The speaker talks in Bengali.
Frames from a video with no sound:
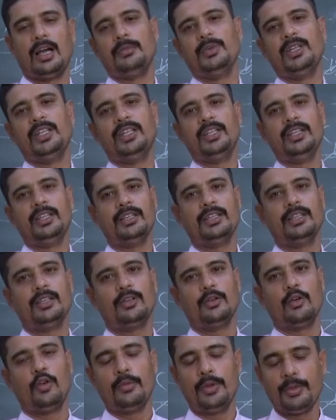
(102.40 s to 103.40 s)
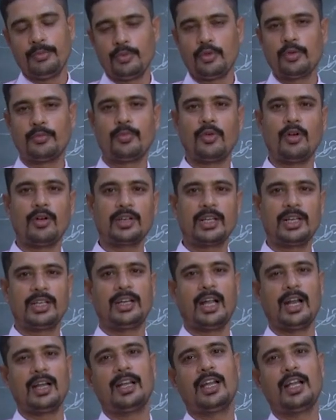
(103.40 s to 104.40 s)
আমি হবিপুর ব্লকের
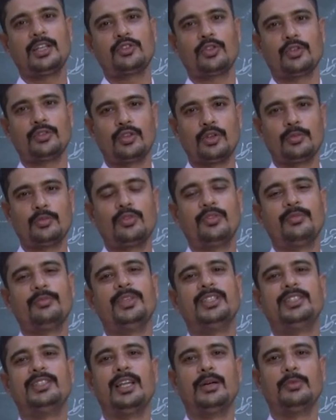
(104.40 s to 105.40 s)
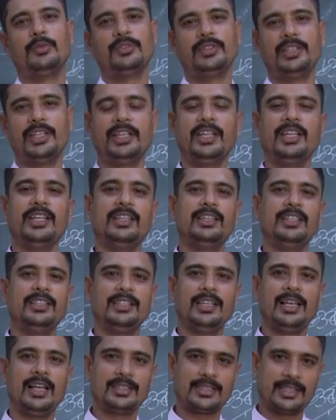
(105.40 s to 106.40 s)
ডাল্লা চন্দ্রমোহন বিদ্যা মন্দিরের
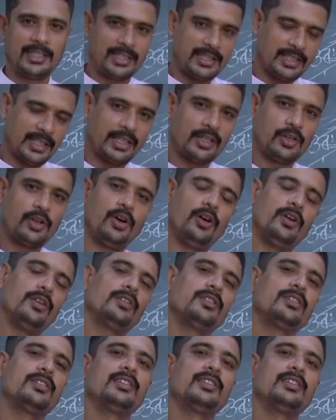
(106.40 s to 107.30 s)
ইতিহাসের শিক্ষক